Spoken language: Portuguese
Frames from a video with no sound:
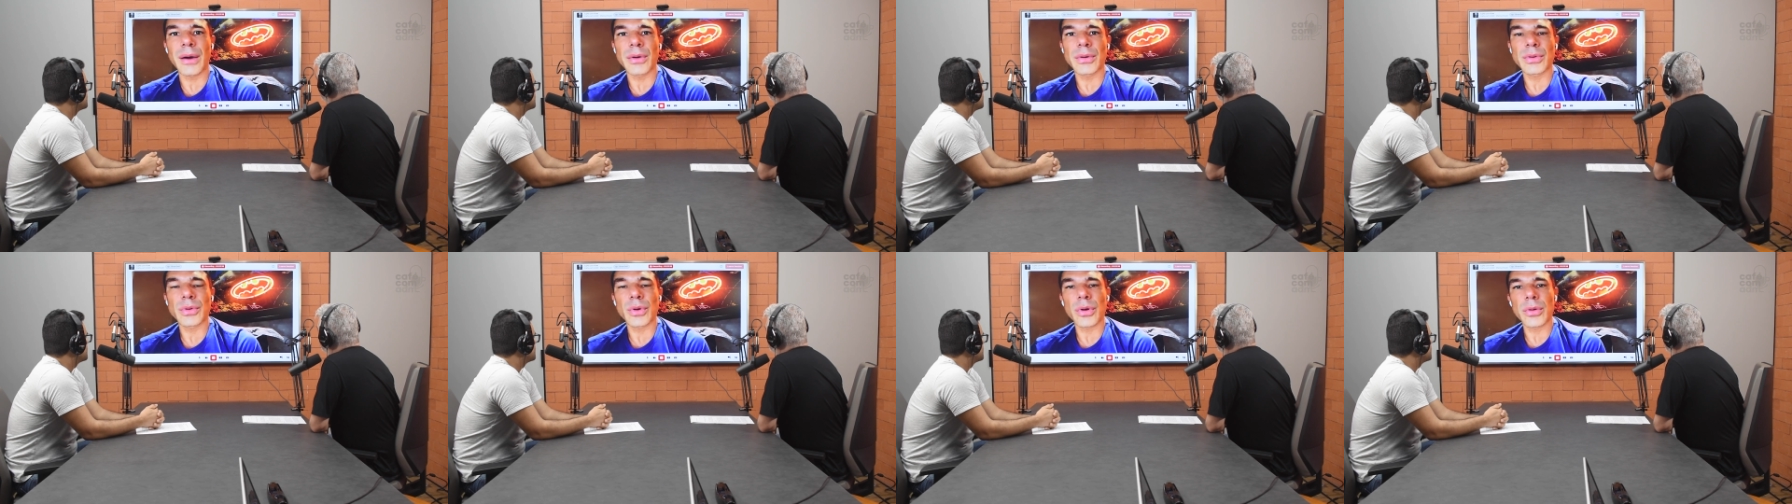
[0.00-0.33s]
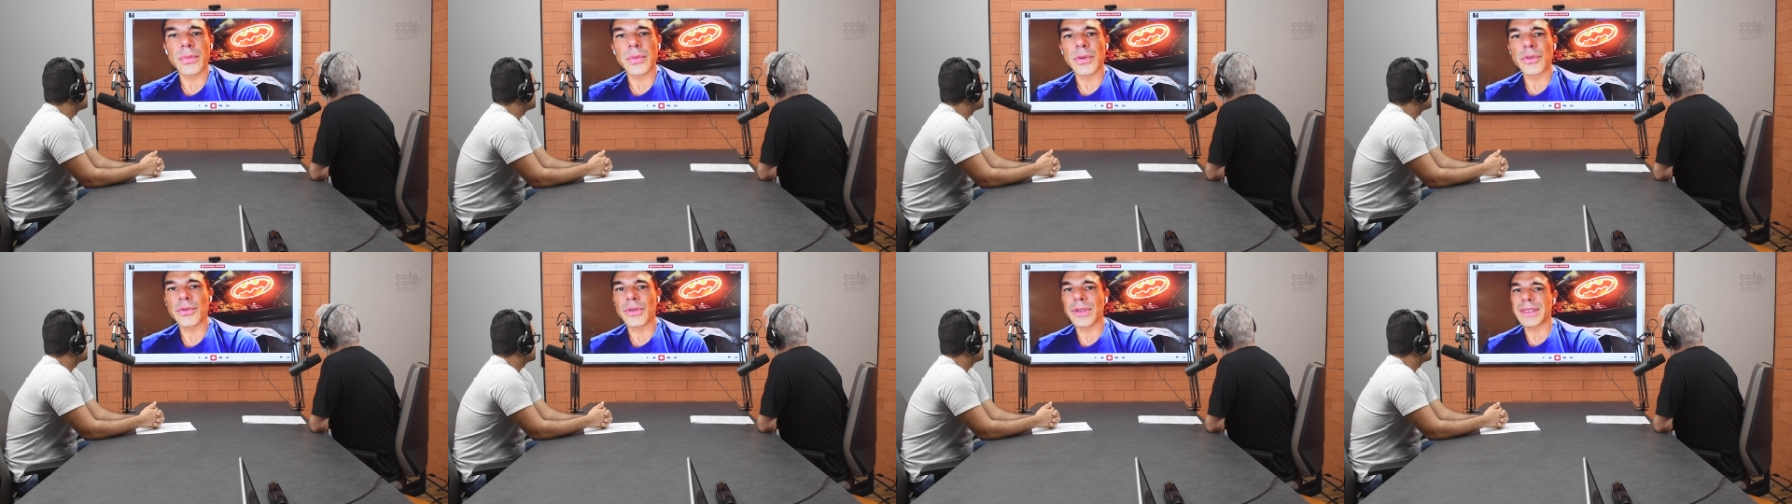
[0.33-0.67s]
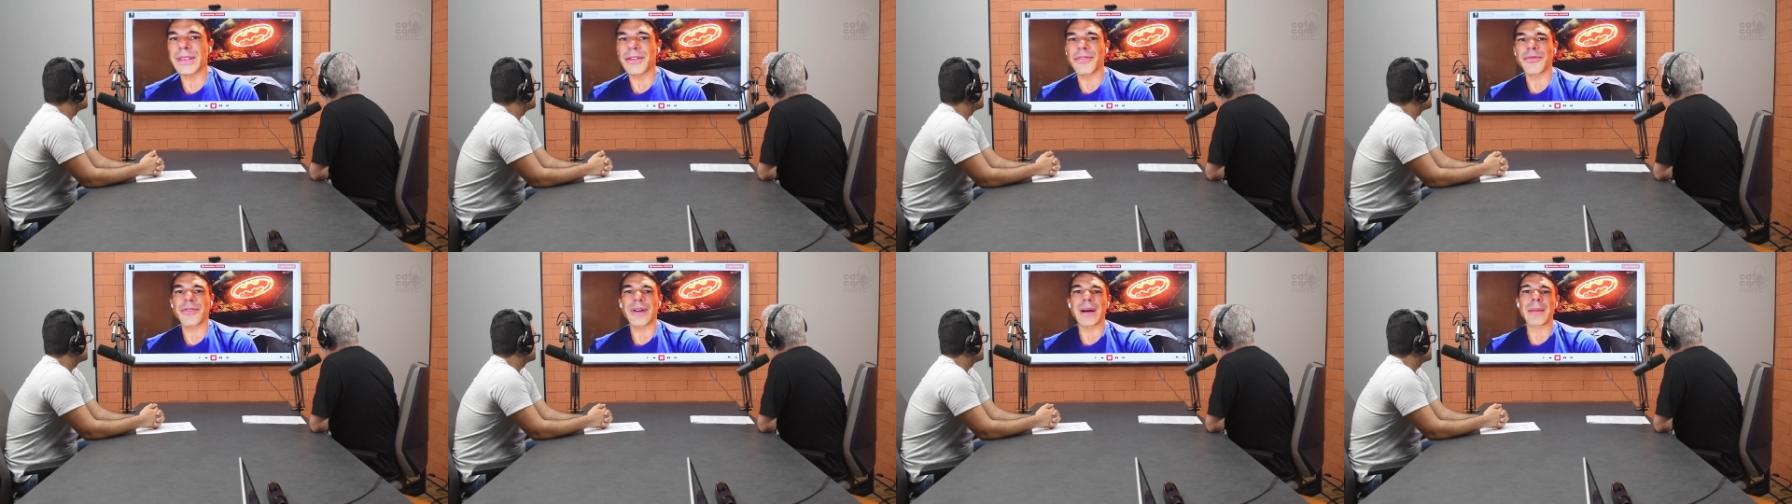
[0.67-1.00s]
Então começou a ter
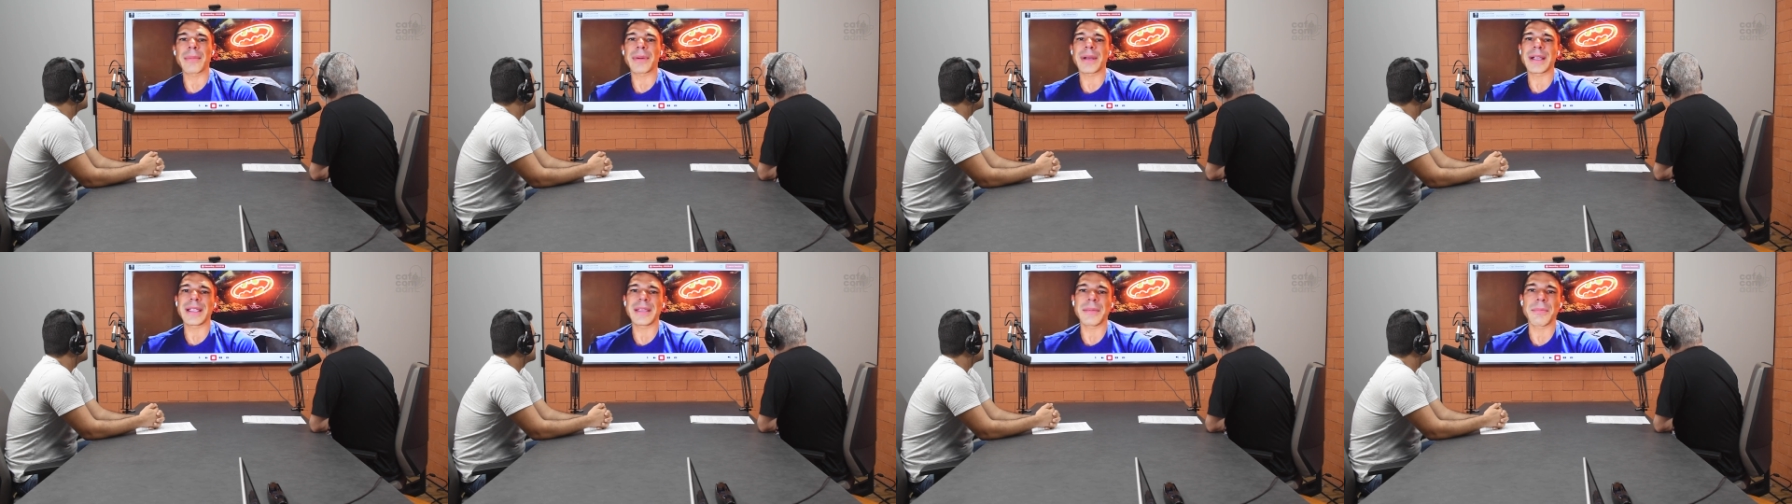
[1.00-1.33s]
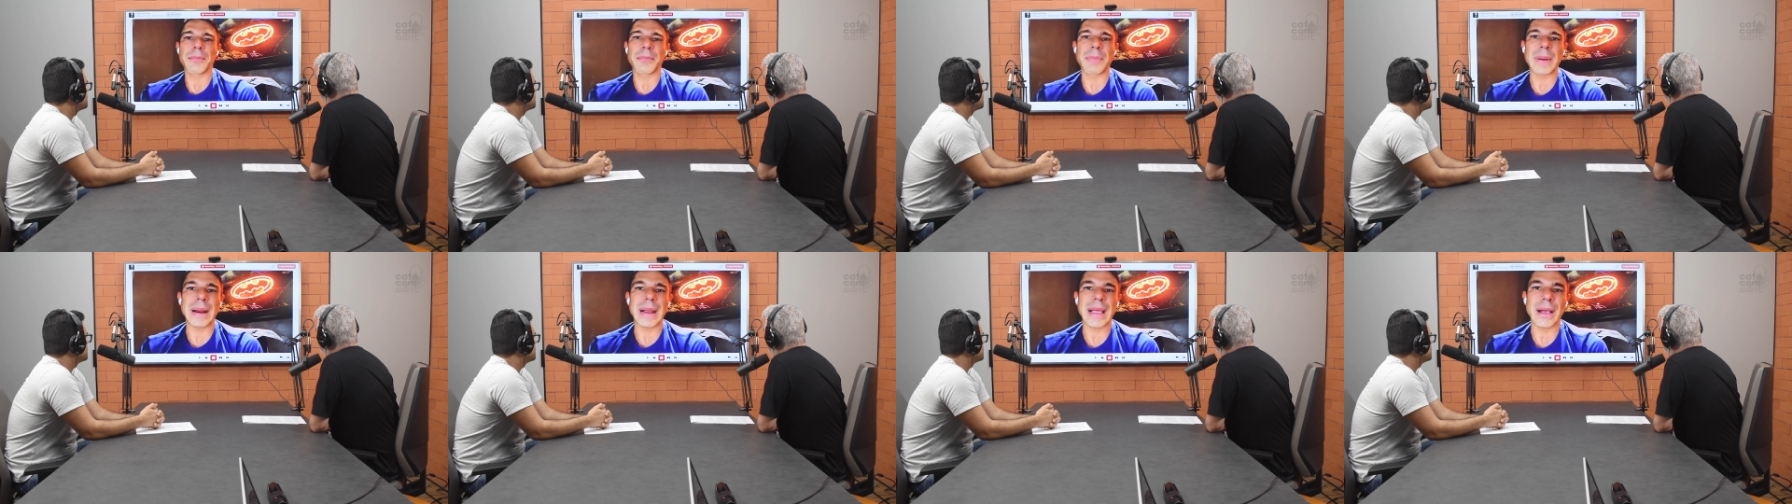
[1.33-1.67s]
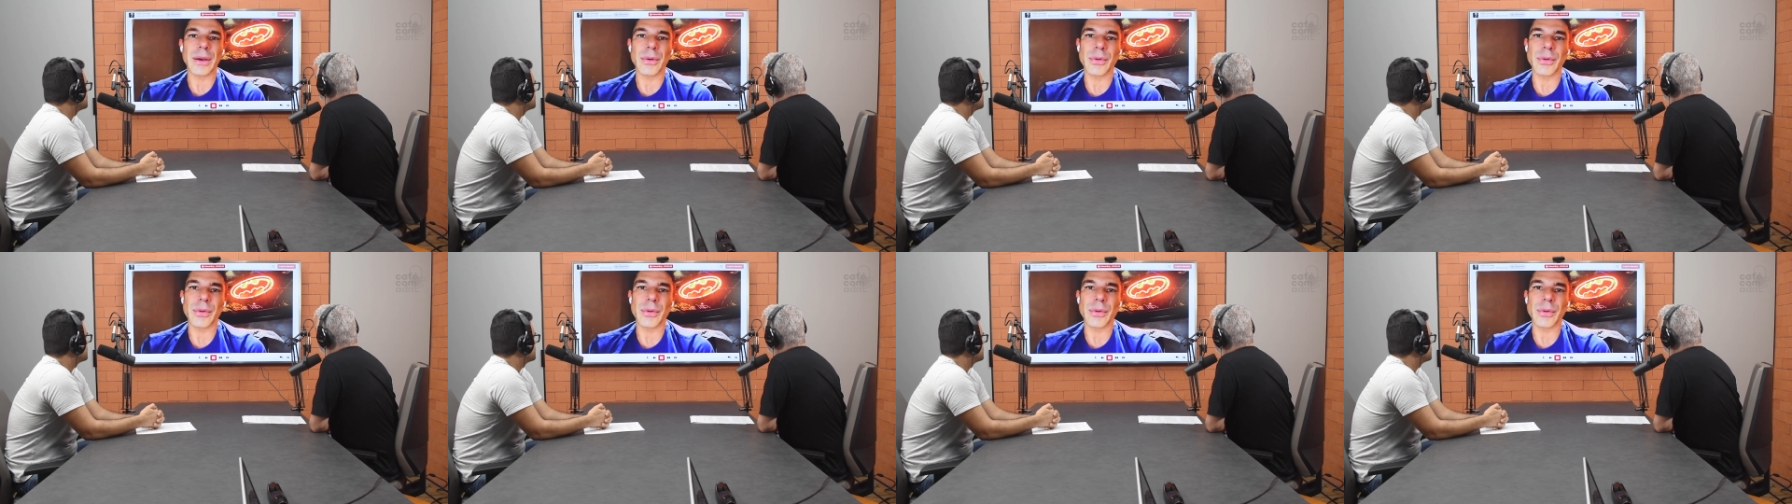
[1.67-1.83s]
fábrica de prego,